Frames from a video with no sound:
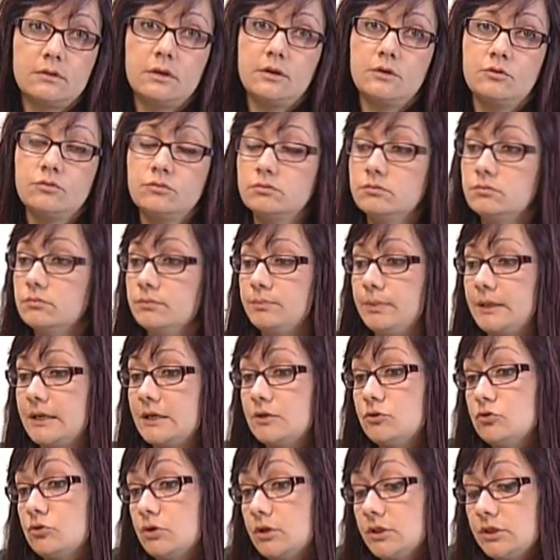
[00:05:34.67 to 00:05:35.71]
en un
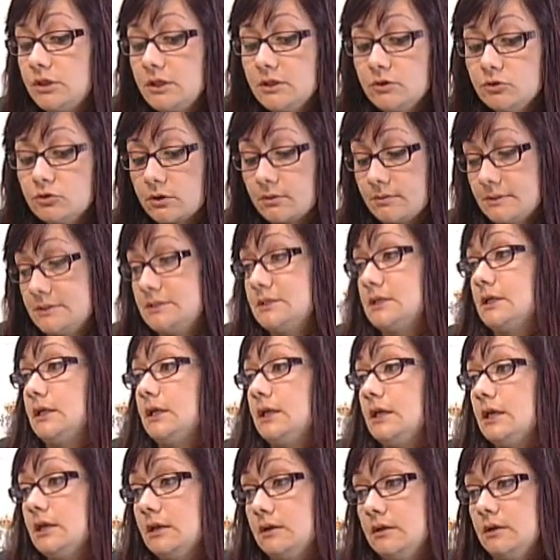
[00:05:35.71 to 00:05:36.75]
pequeño recinto que va a ser
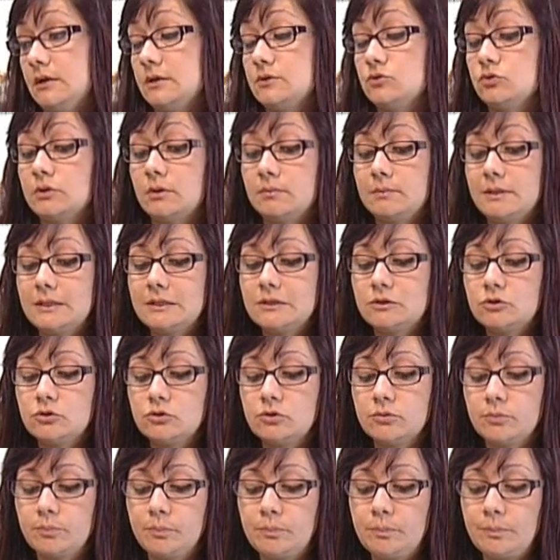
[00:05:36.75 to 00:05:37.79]
aquí en el
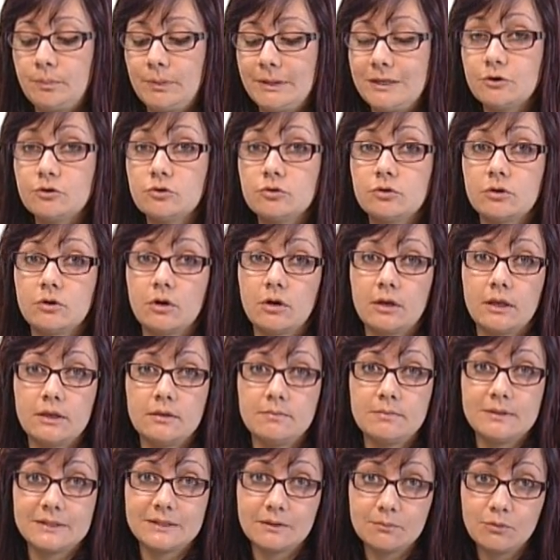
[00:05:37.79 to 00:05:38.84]
ayuntamiento, pero
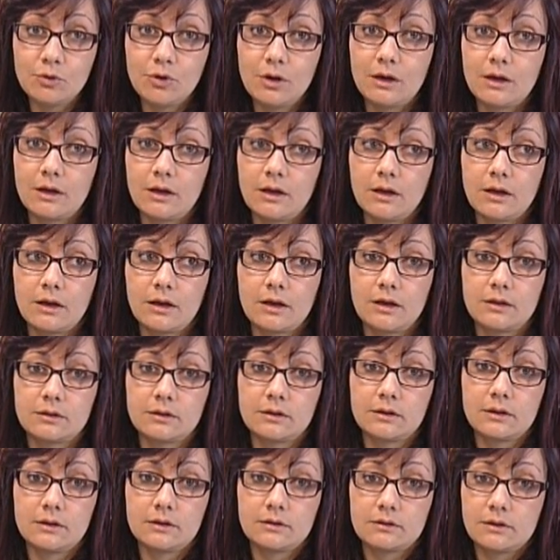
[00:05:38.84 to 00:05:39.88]
invitamos
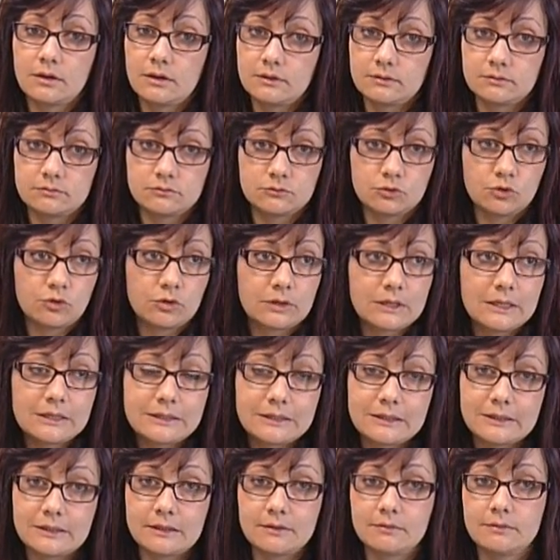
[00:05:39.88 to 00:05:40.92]
a todo aquel
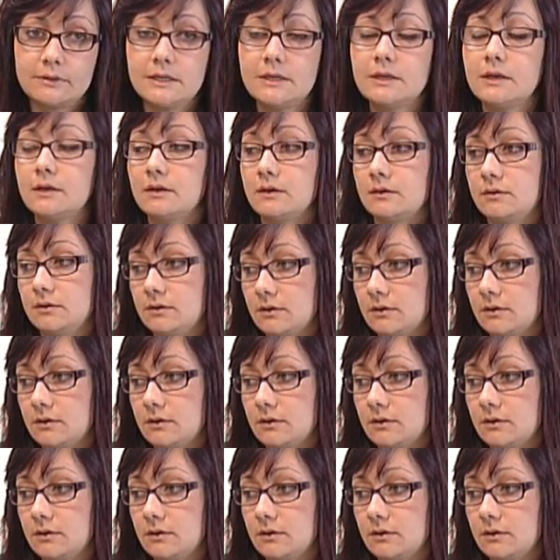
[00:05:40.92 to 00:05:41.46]
que quiera venir